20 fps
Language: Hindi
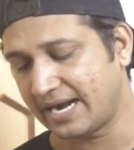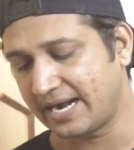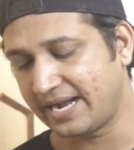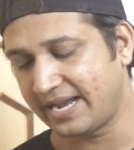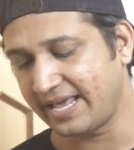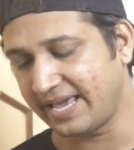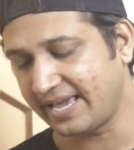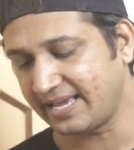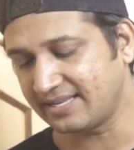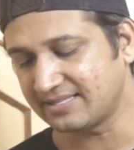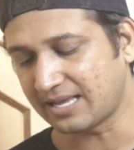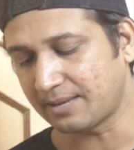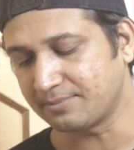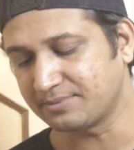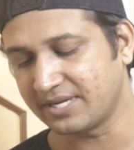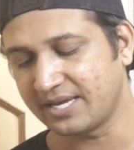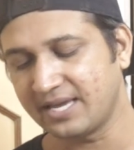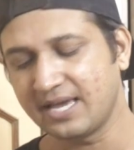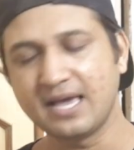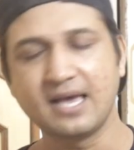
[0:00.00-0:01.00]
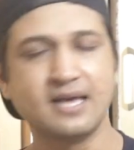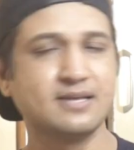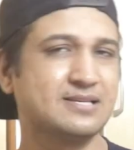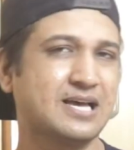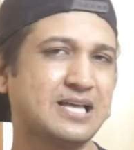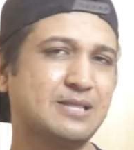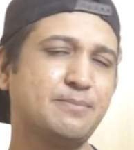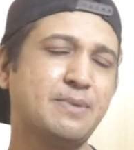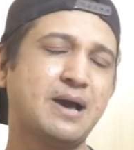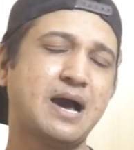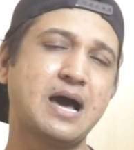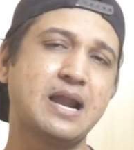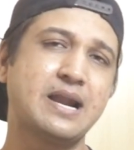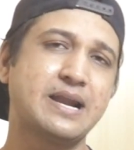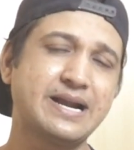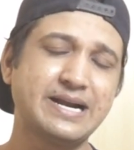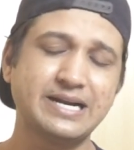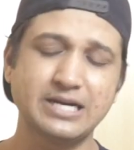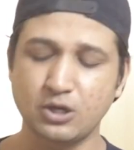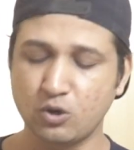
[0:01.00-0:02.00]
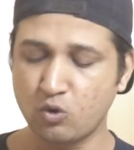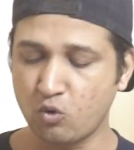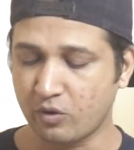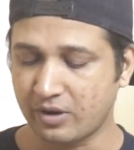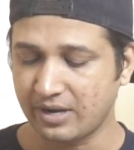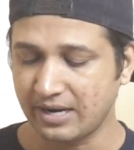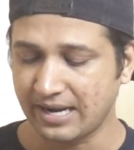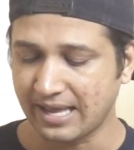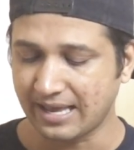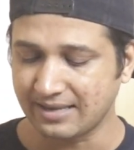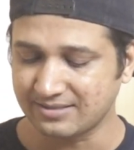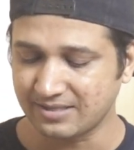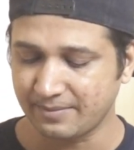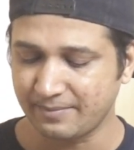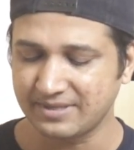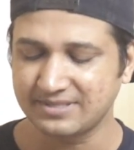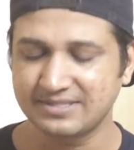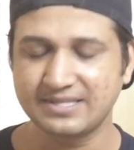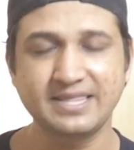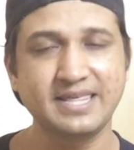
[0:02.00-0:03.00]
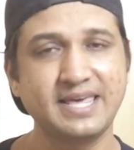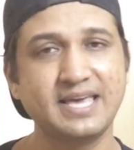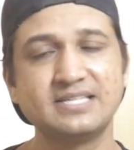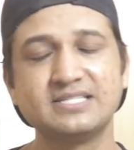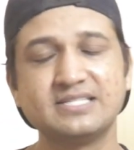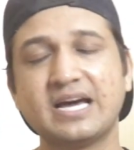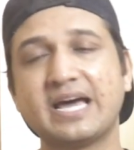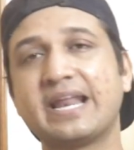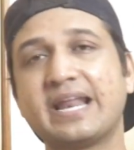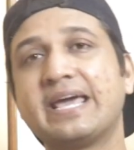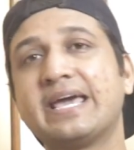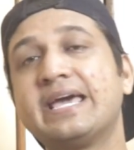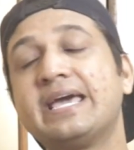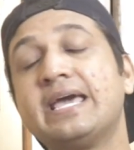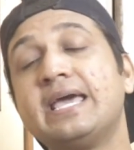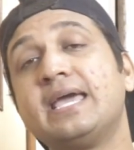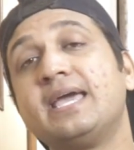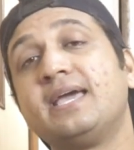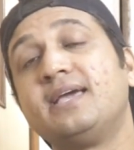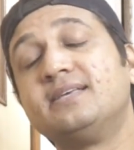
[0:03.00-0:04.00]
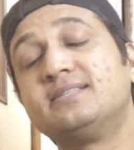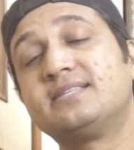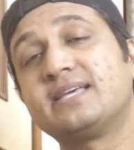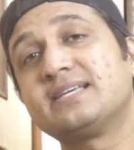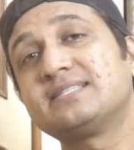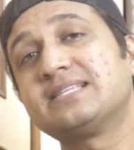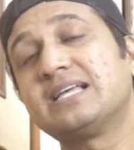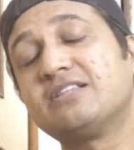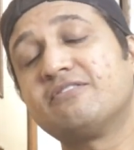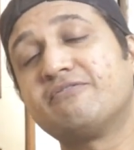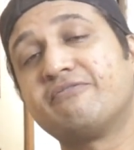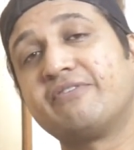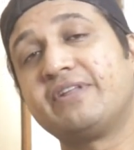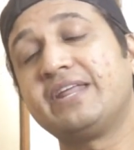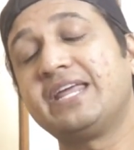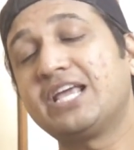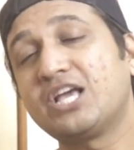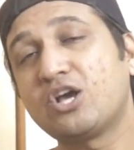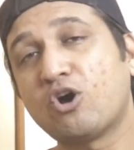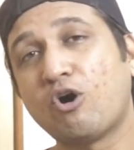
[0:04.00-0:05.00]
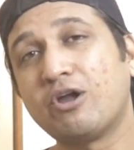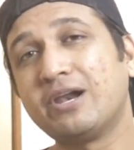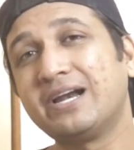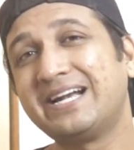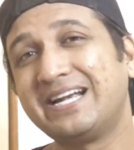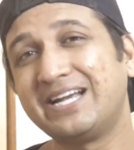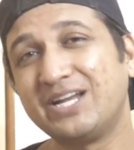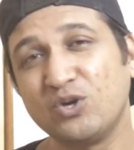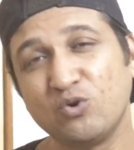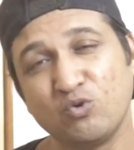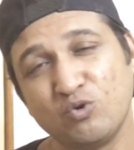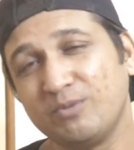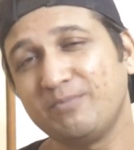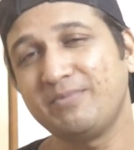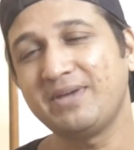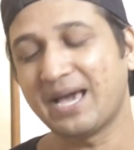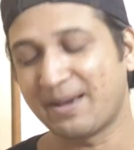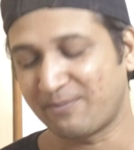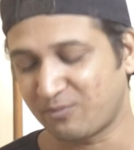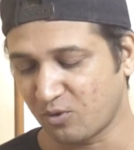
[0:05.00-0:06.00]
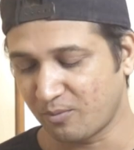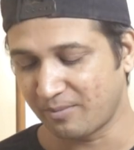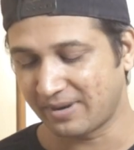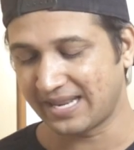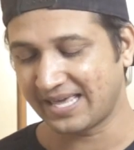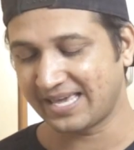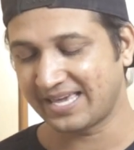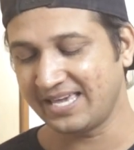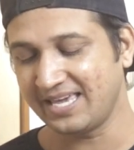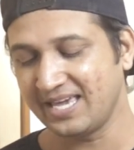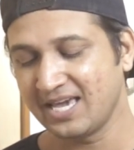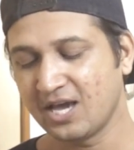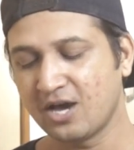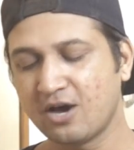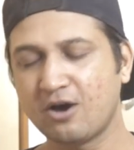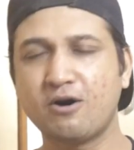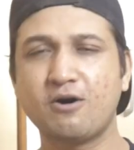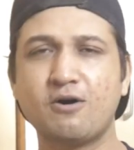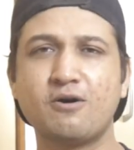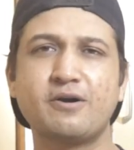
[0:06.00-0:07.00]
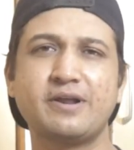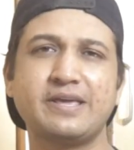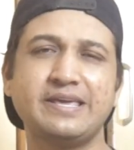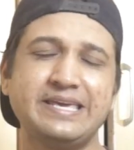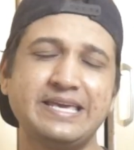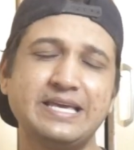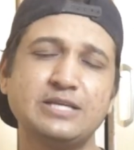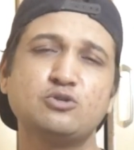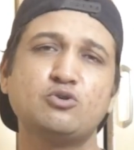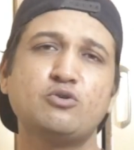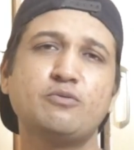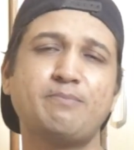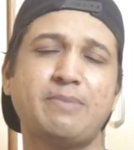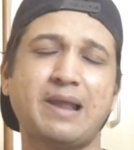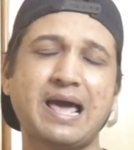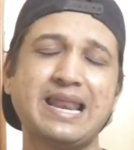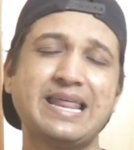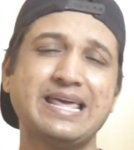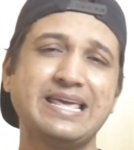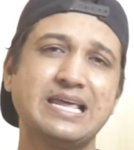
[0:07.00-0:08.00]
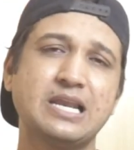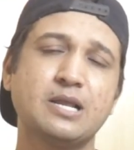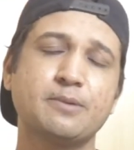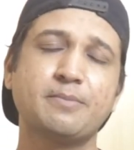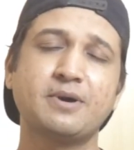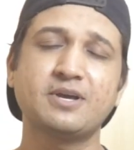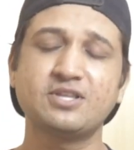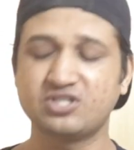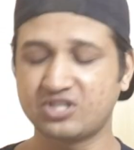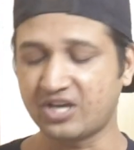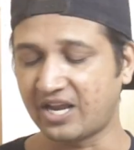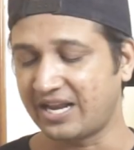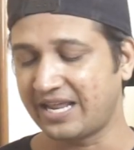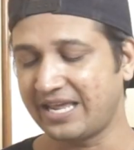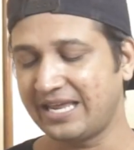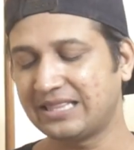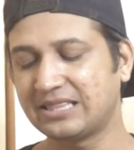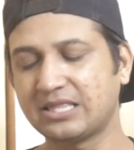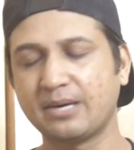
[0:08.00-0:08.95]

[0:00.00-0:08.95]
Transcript: डे के हिसाब से साथ में हंड्रेड लोकल एस दिए जा रहे हैं इसी के साथ फ्री कॉलर ट्यून भी आपको मिलेगी और ये जो प्लान है ये लगभग चेन्नई